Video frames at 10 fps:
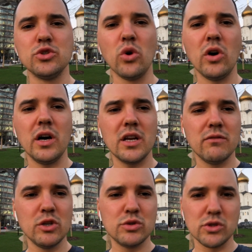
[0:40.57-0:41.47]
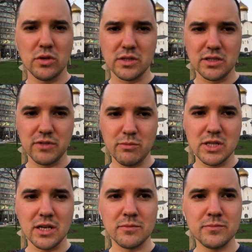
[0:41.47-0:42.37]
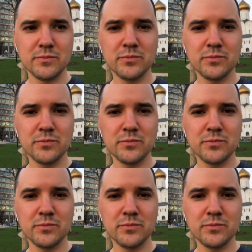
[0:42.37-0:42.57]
«дореволюционные времена»?